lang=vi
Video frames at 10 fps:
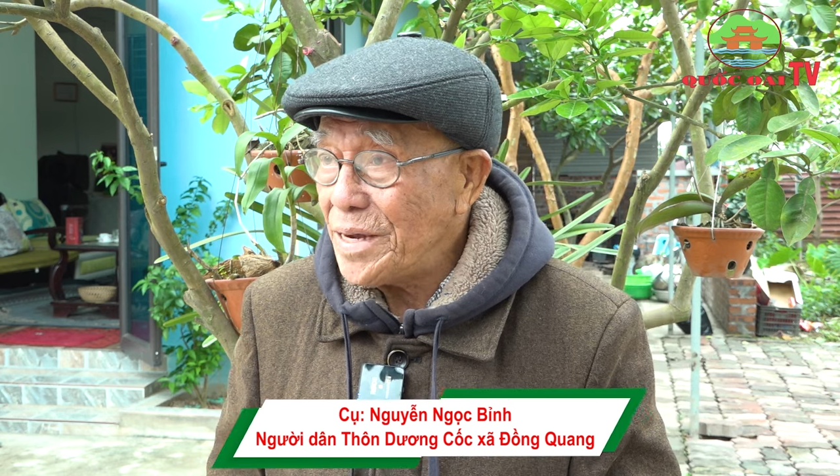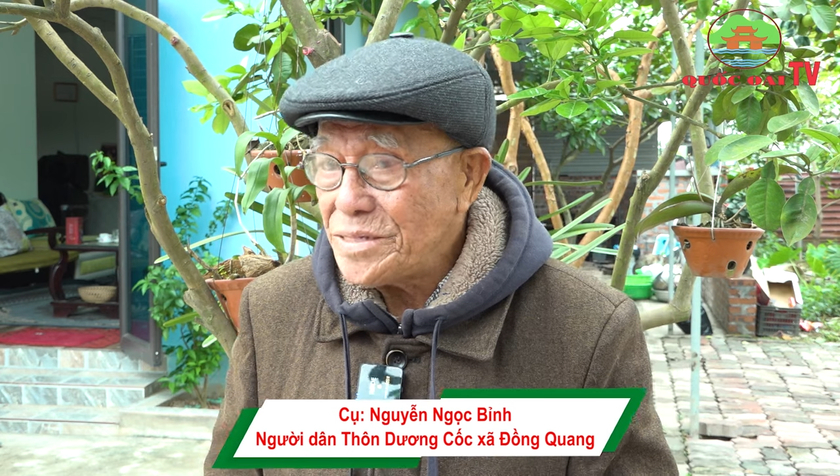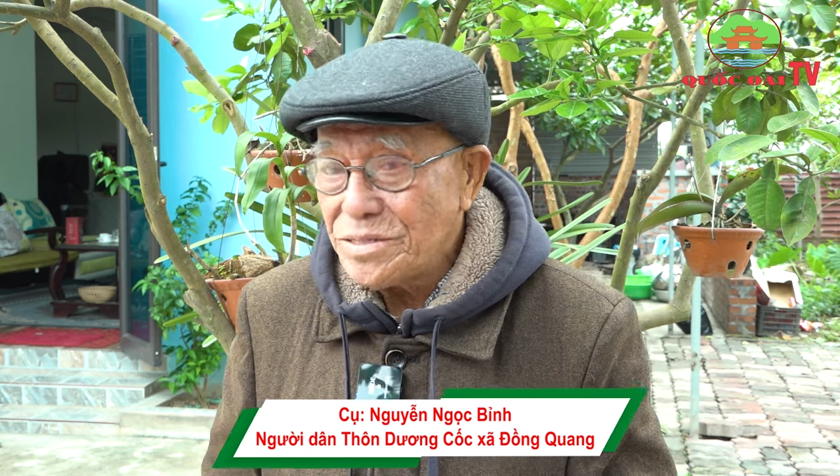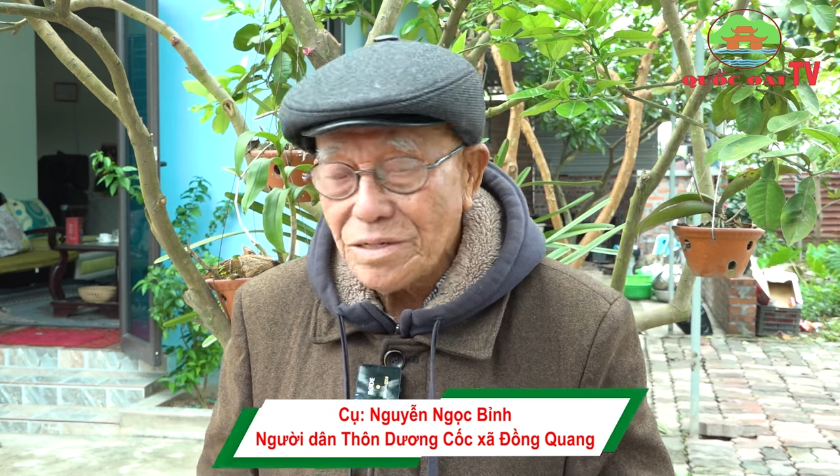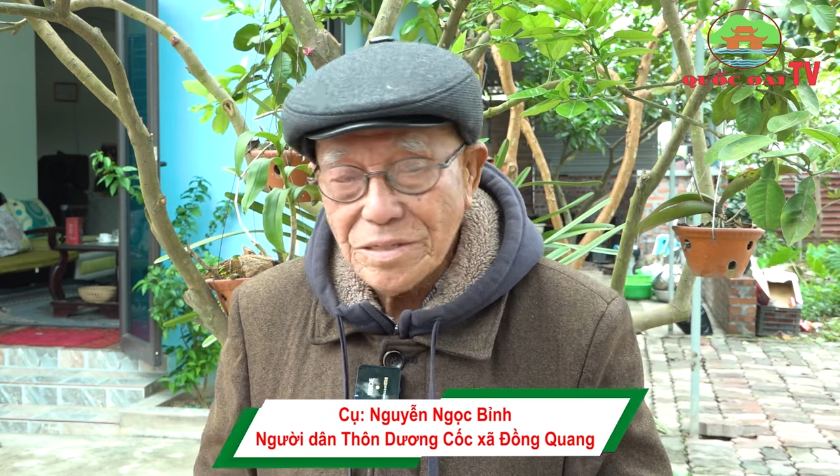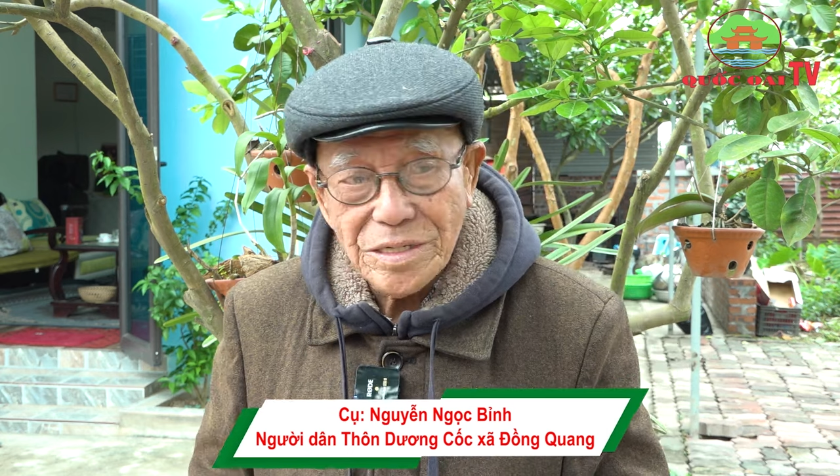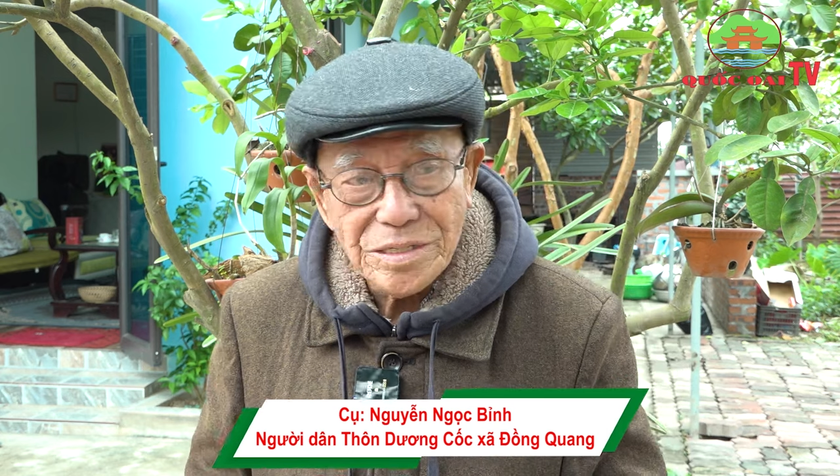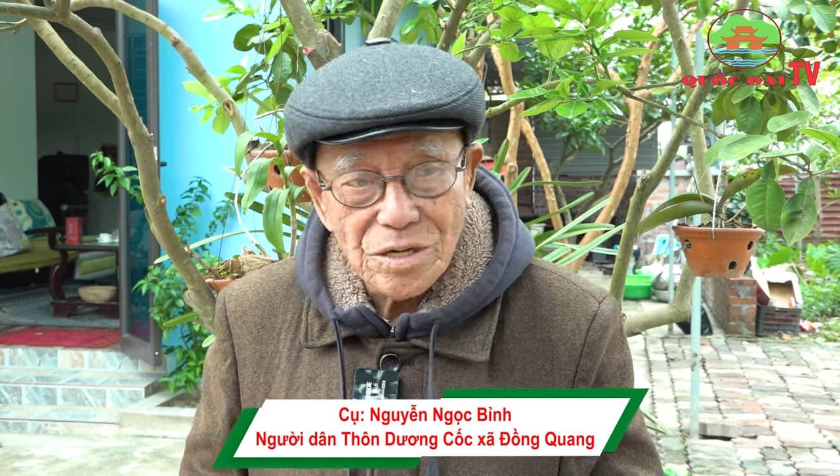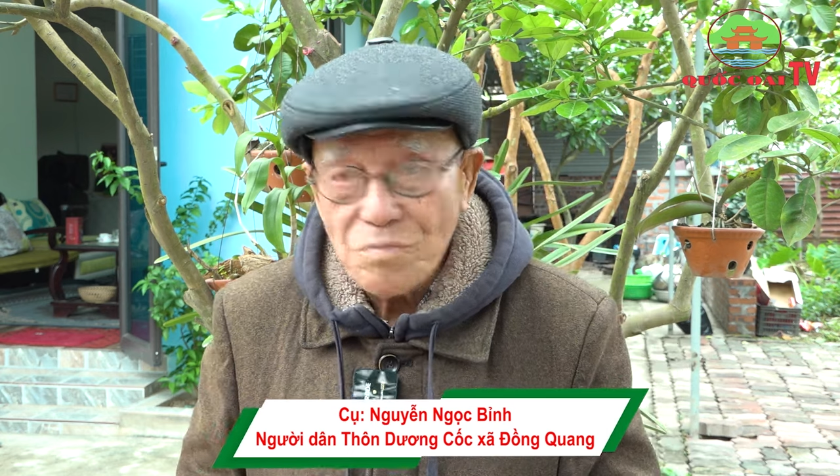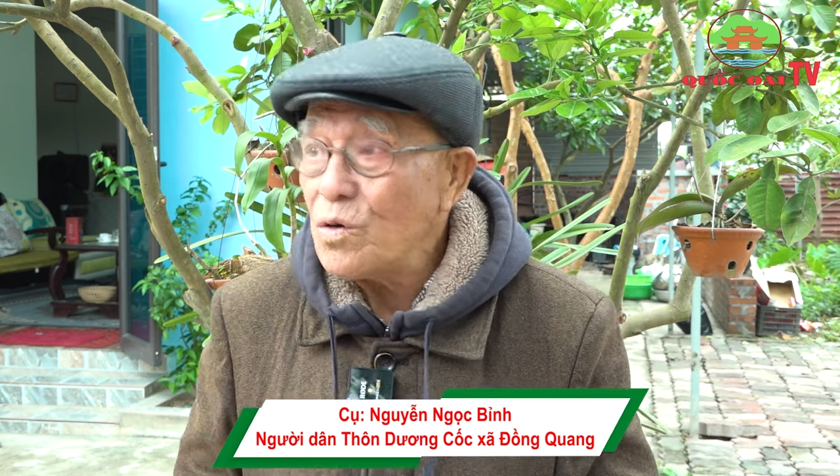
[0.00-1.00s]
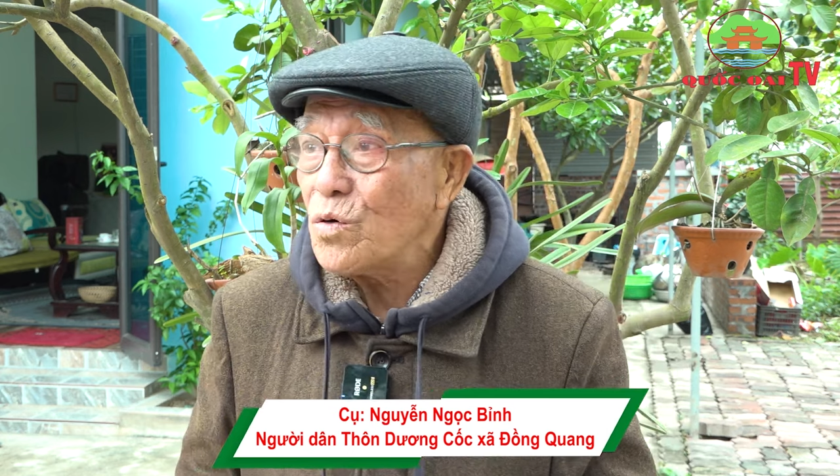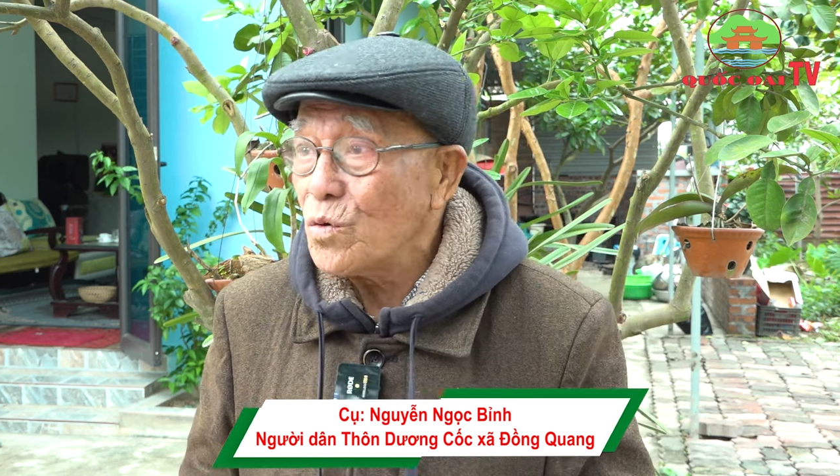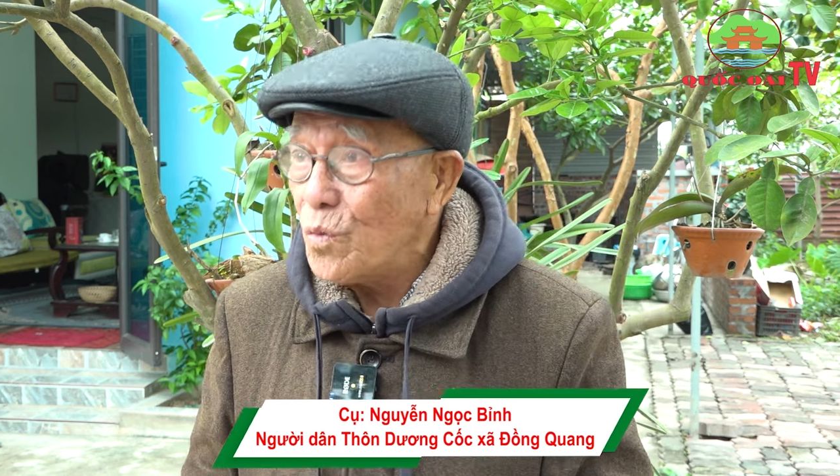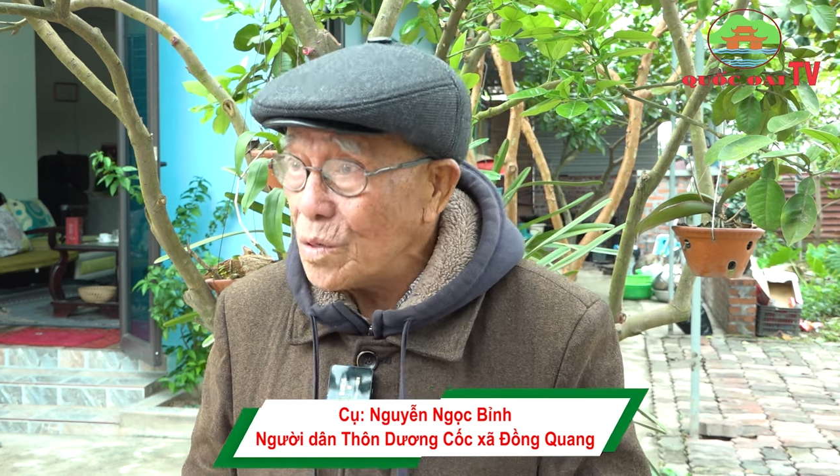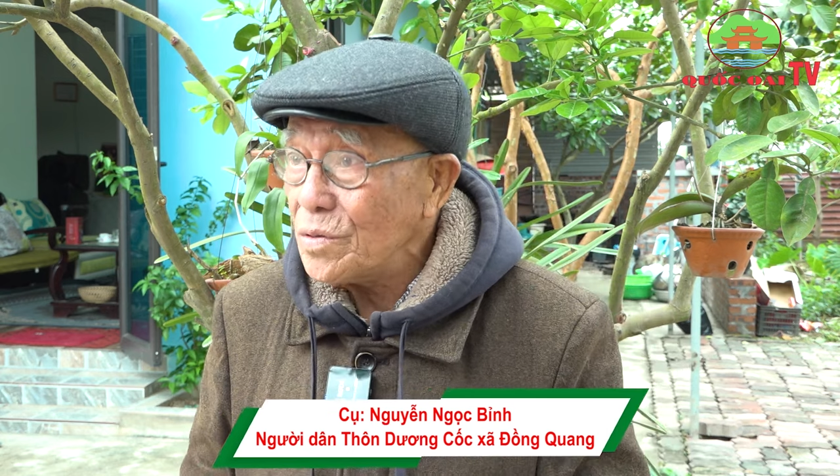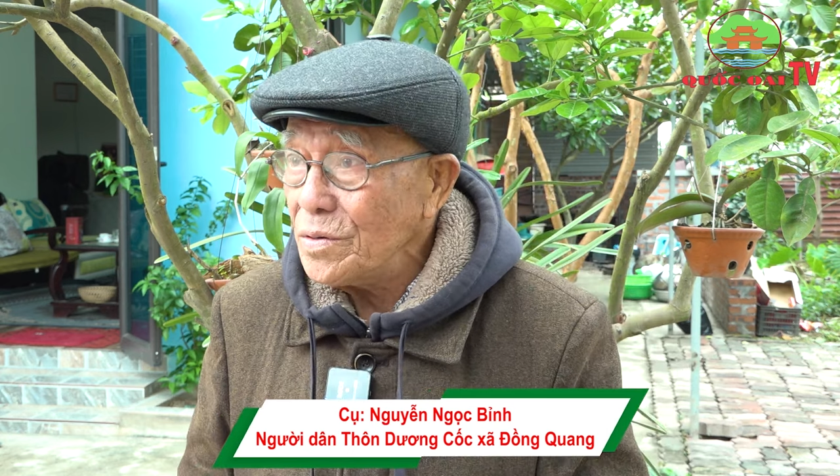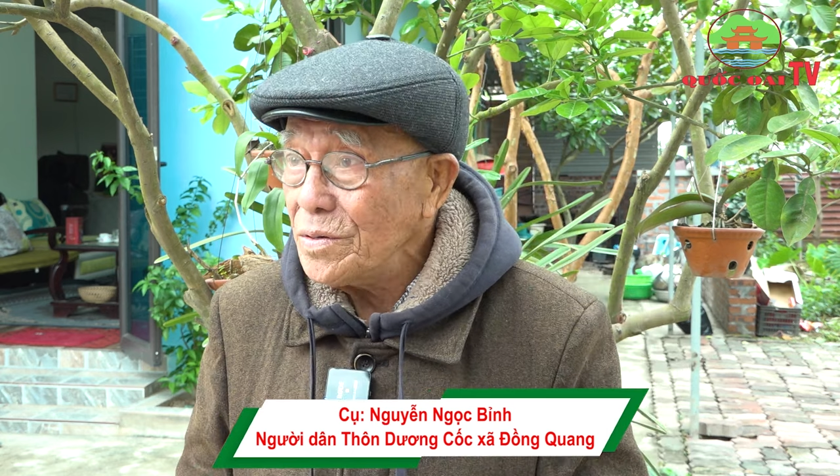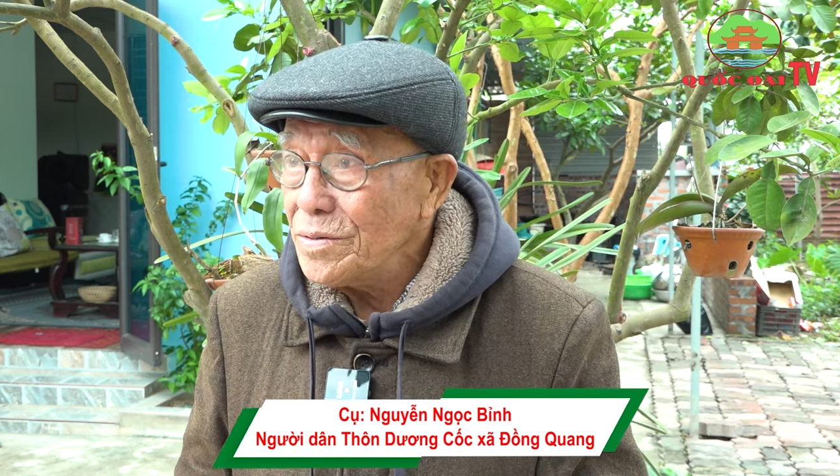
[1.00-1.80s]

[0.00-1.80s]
ngày xưa chỉ sống với con cua thôi